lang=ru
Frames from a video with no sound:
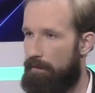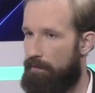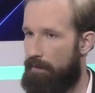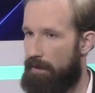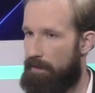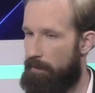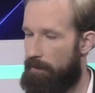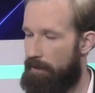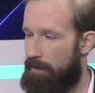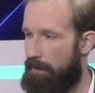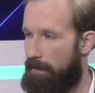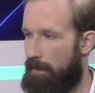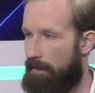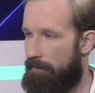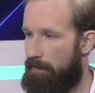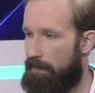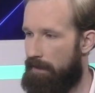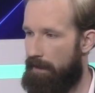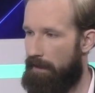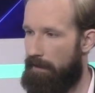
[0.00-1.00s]
у нас получается
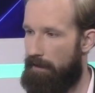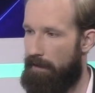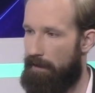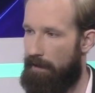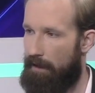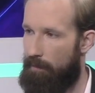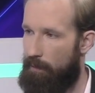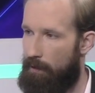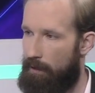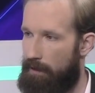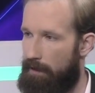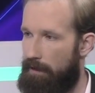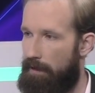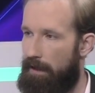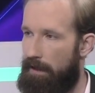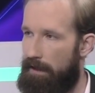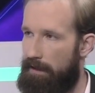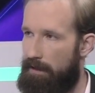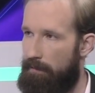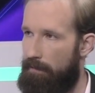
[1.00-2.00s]
такая выстроенная работа,
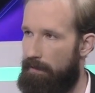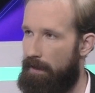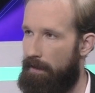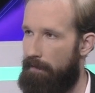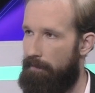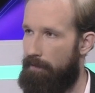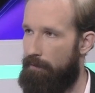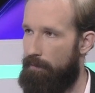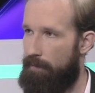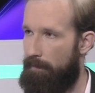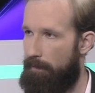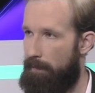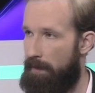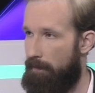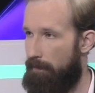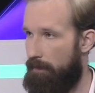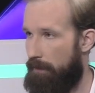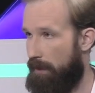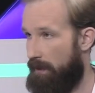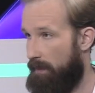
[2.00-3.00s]
да, если мы говорим в, том, в
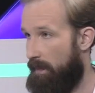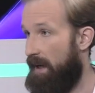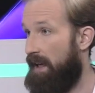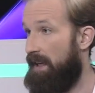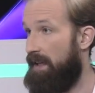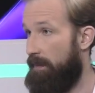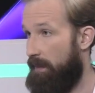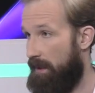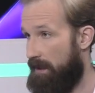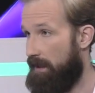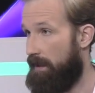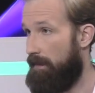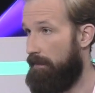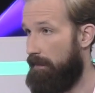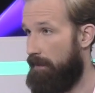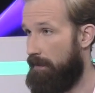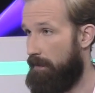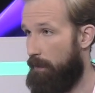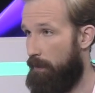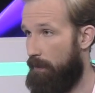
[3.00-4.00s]
первую очередь про олимпийские
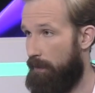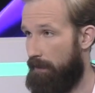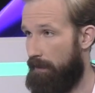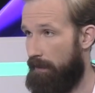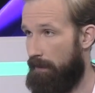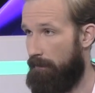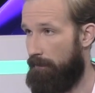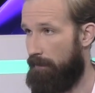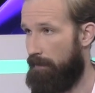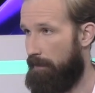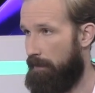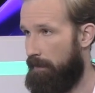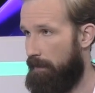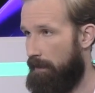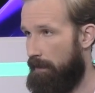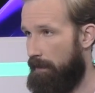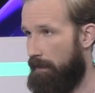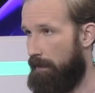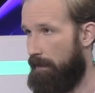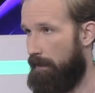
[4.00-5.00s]
виды спорта,
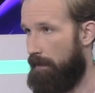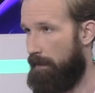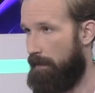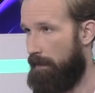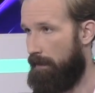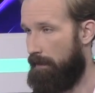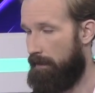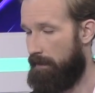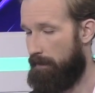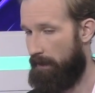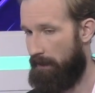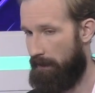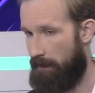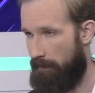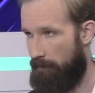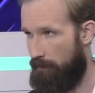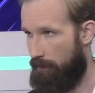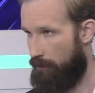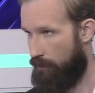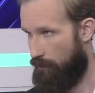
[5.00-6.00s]
э,
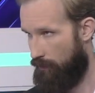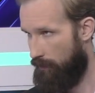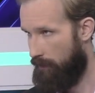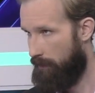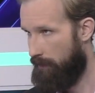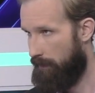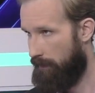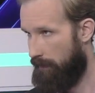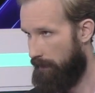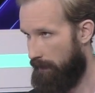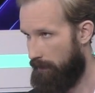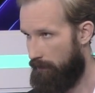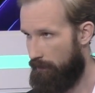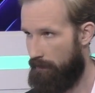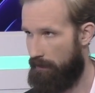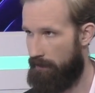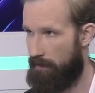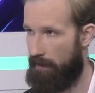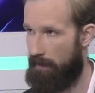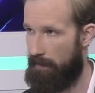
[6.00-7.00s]
спортивные школы, да, то
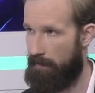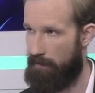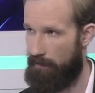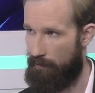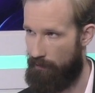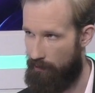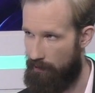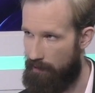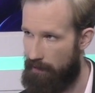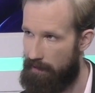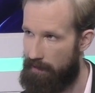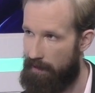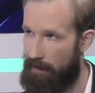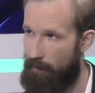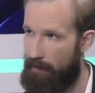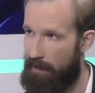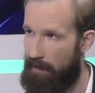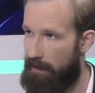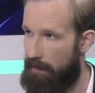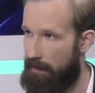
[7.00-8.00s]
есть начиная со школьной
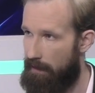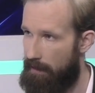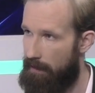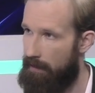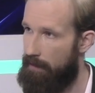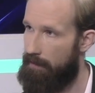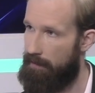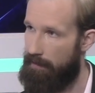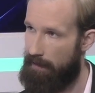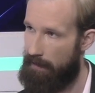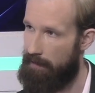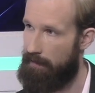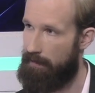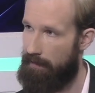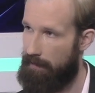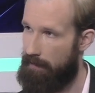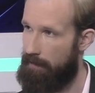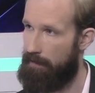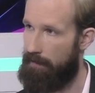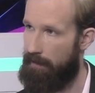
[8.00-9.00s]
скамьи и далее,
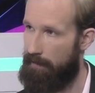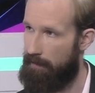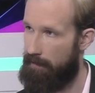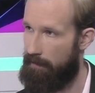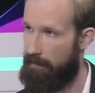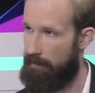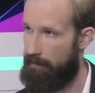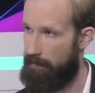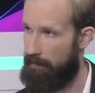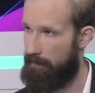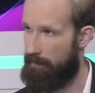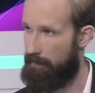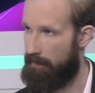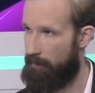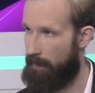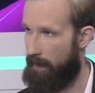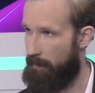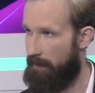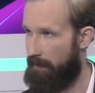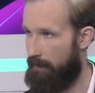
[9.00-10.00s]
далее, далее э,
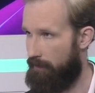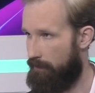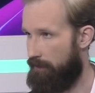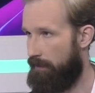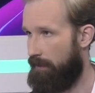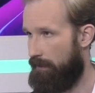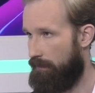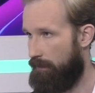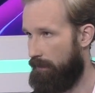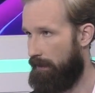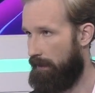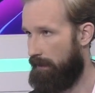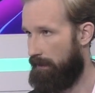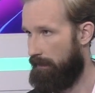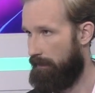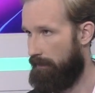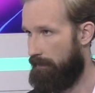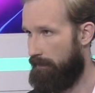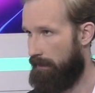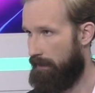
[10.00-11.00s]
по мере роста
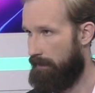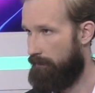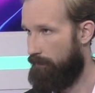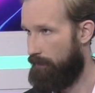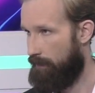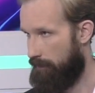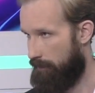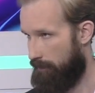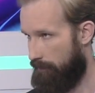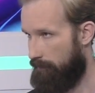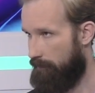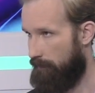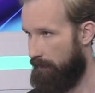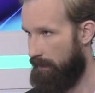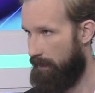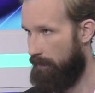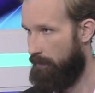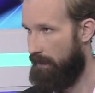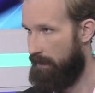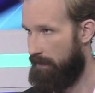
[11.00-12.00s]
результата. Это у нас
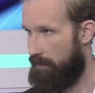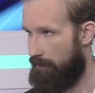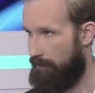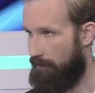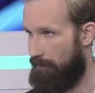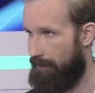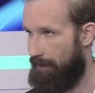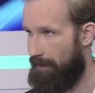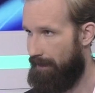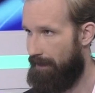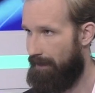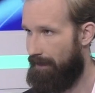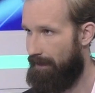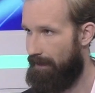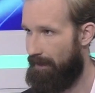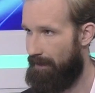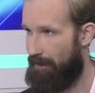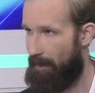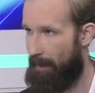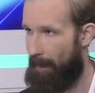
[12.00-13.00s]
безусловно. имеется. Да,
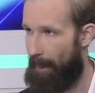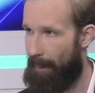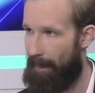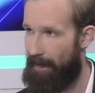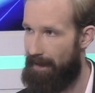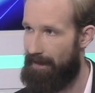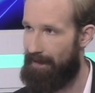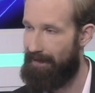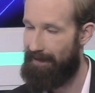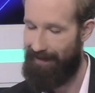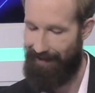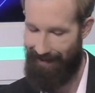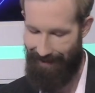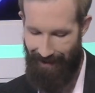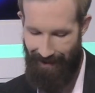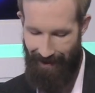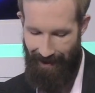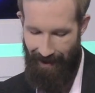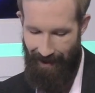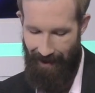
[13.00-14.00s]
безусловно.
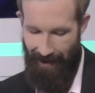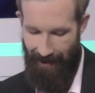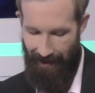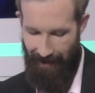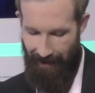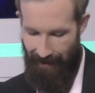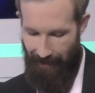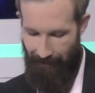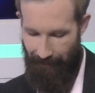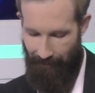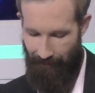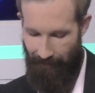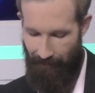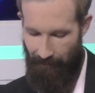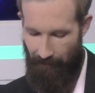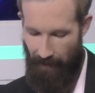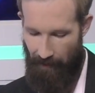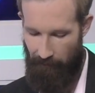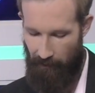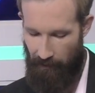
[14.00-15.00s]
А,
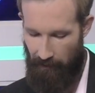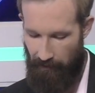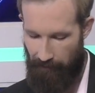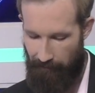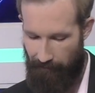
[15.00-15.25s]
а вот